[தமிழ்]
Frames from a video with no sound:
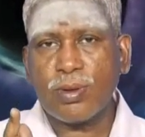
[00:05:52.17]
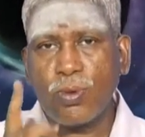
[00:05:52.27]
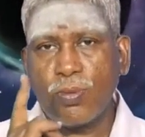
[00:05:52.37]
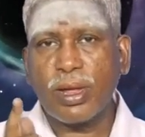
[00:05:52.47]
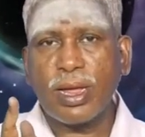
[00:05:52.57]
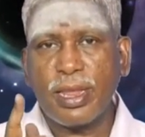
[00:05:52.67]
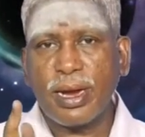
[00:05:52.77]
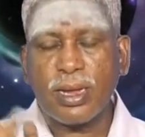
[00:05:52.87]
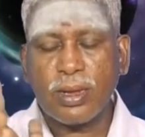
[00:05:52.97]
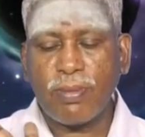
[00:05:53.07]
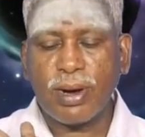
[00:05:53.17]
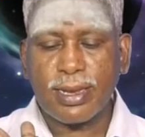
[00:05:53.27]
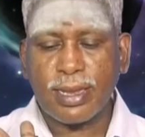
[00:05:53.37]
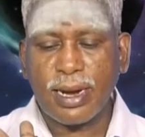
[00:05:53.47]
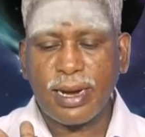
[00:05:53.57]
கும்பிடுங்க தினைக்கும்
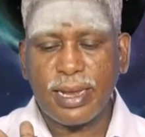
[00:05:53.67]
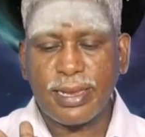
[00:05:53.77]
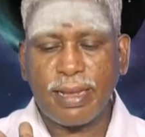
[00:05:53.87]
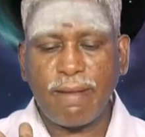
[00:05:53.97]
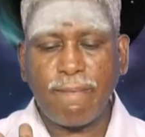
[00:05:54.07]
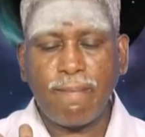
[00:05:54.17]
மனசில் நினச்சி